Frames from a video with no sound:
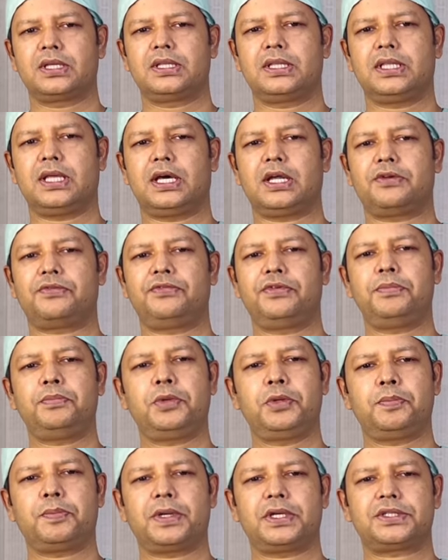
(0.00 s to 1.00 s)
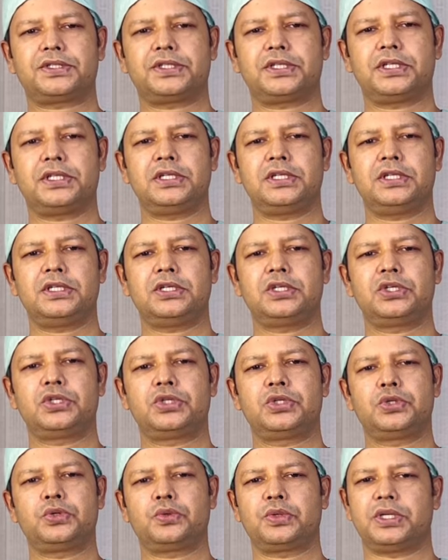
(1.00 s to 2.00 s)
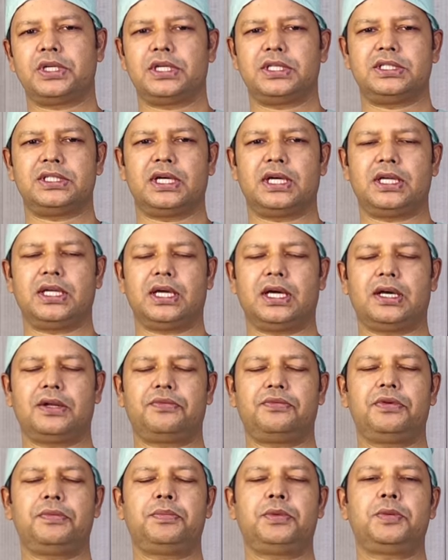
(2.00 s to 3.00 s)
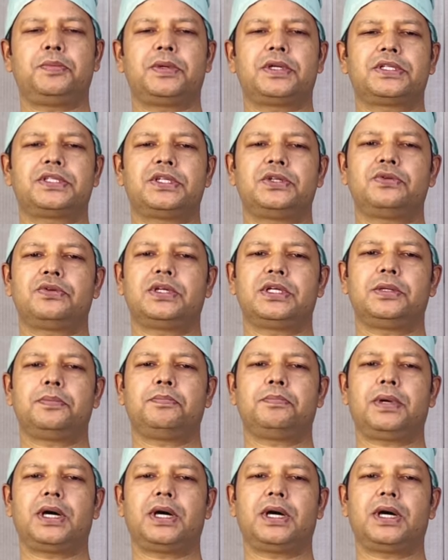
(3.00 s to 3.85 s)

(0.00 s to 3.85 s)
তার ফিফটি পারসেন্ট শুকিয়ে যায় আর ফিফটি পারসেন্ট ওখানে